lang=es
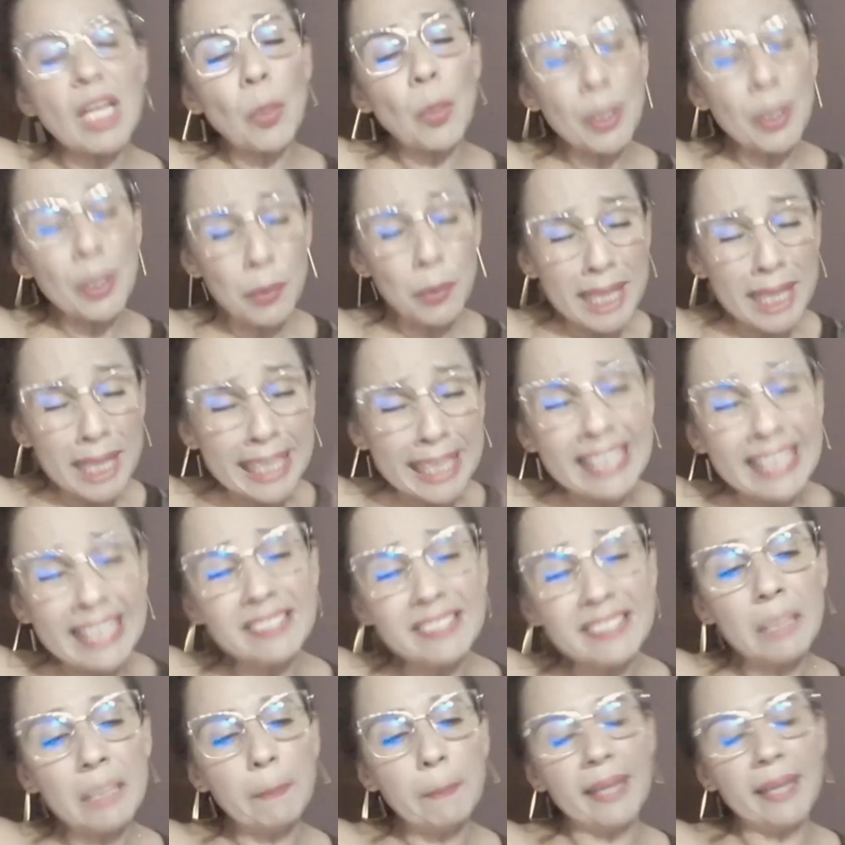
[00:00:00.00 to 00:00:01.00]
cuando ya
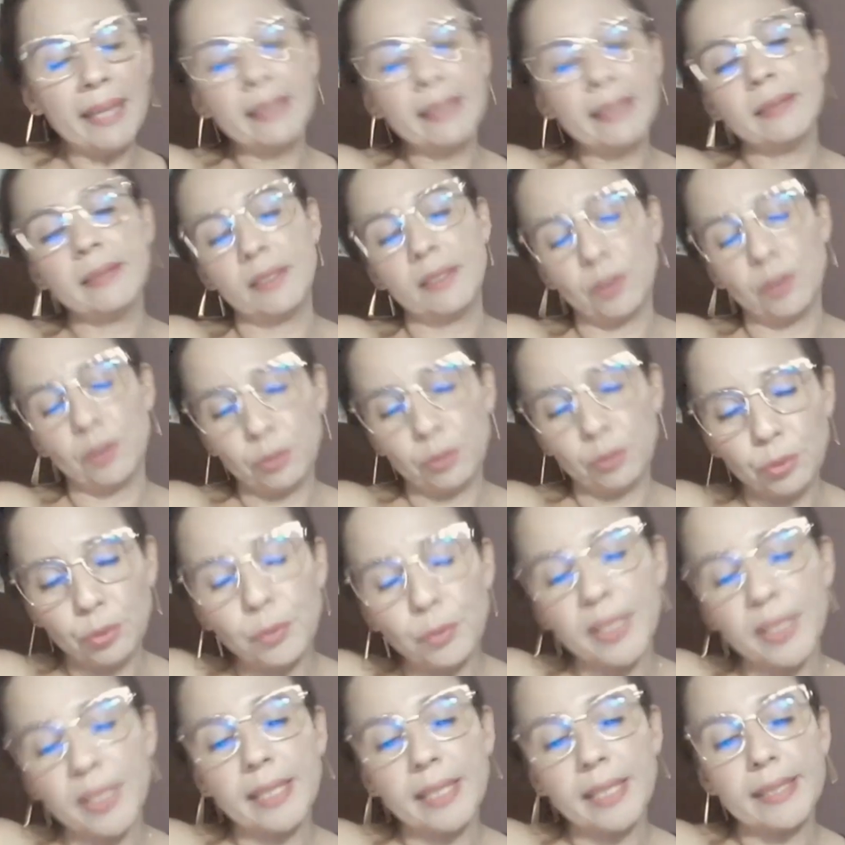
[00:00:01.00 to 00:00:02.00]
ingresa al país, en
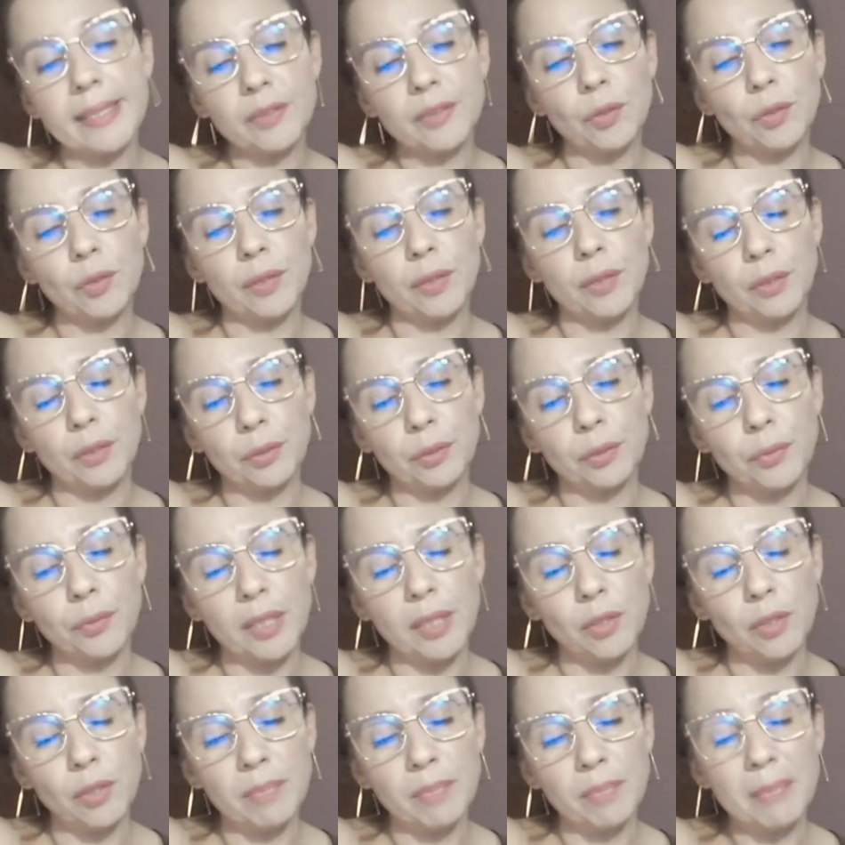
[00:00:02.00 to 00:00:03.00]
octubre ingresó, en
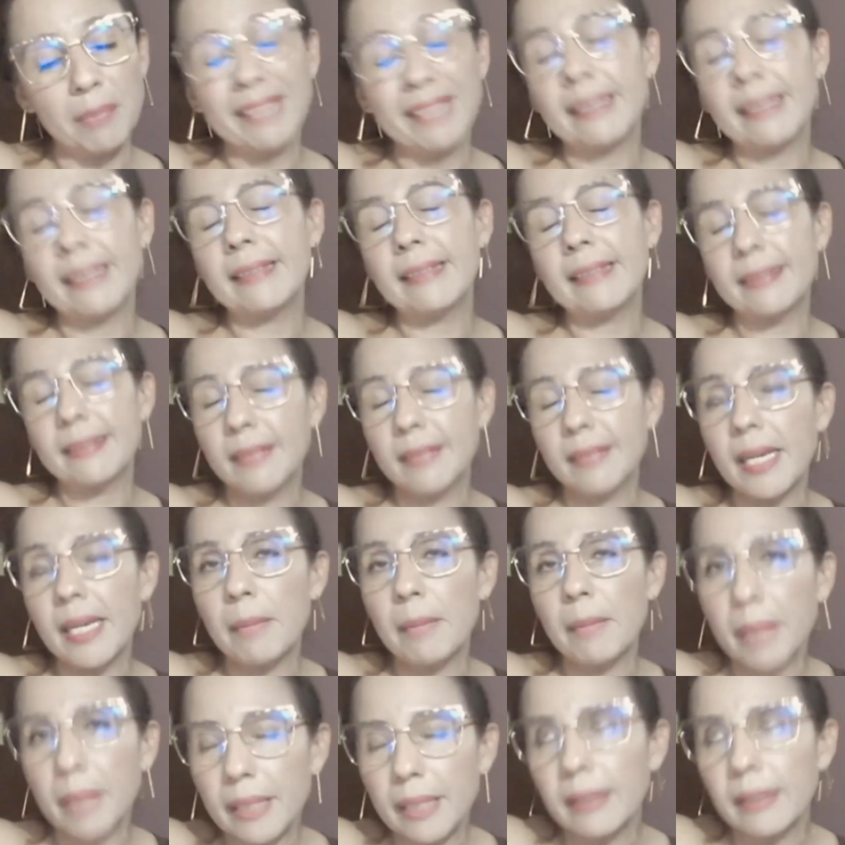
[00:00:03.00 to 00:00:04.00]
octubre del 2020, en
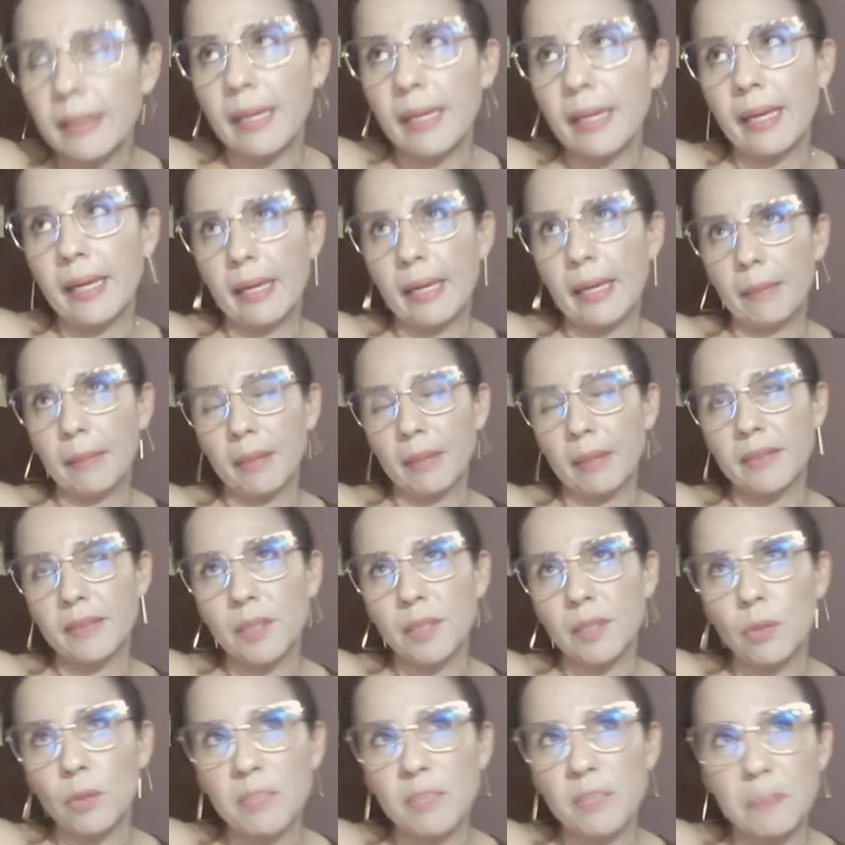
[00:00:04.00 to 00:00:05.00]
diciembre eh,
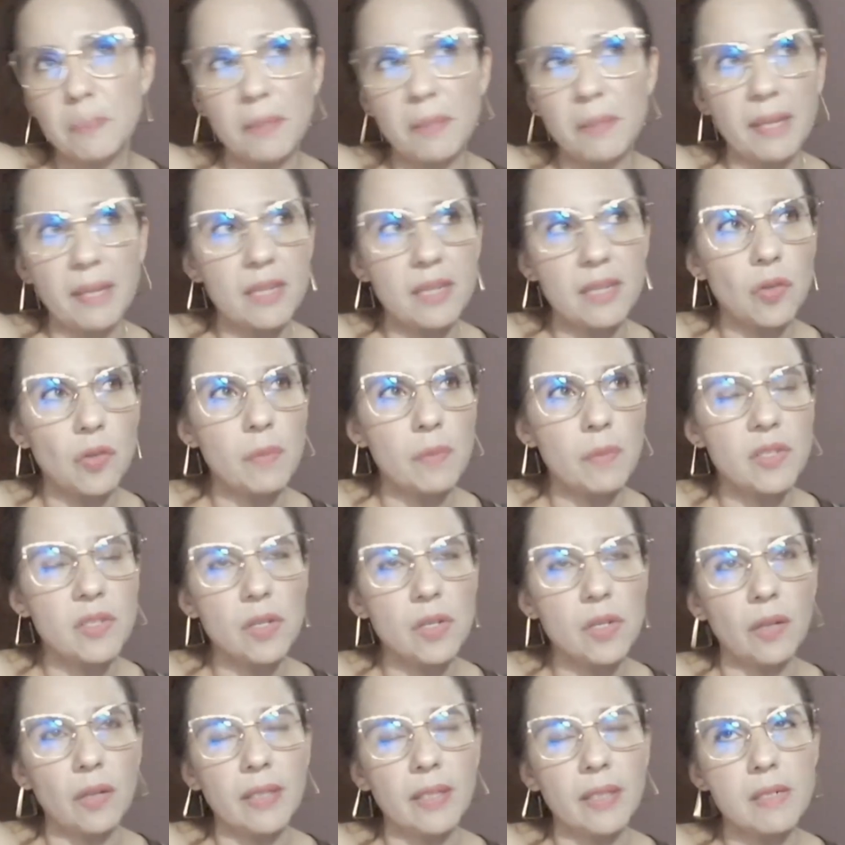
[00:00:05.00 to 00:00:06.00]
recibo mis primeras
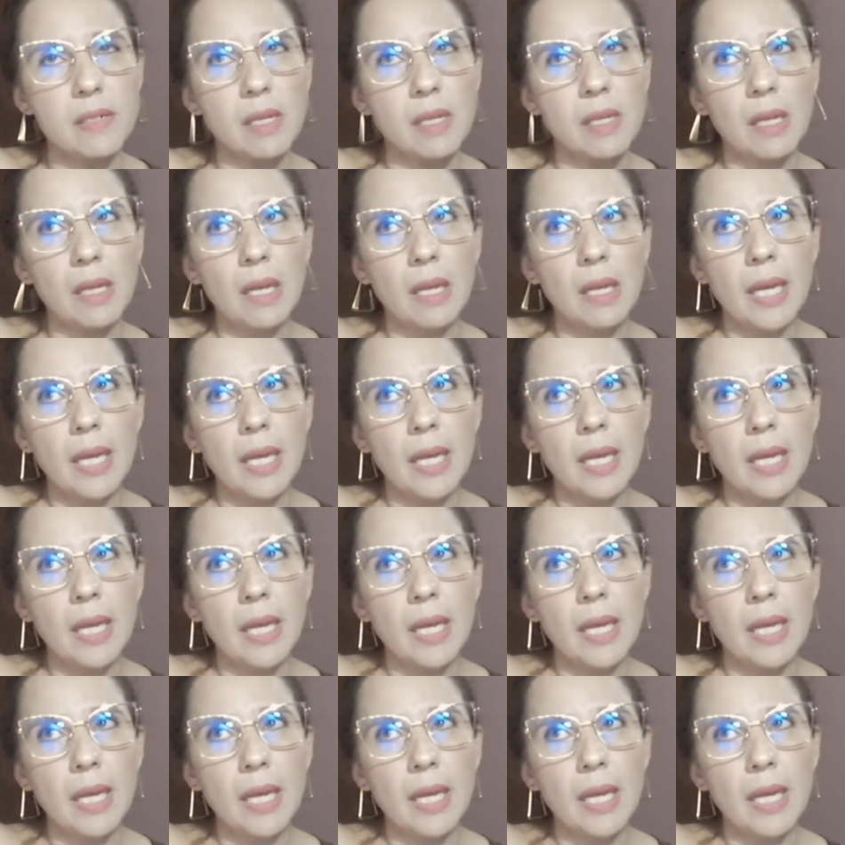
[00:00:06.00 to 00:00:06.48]
comisiones,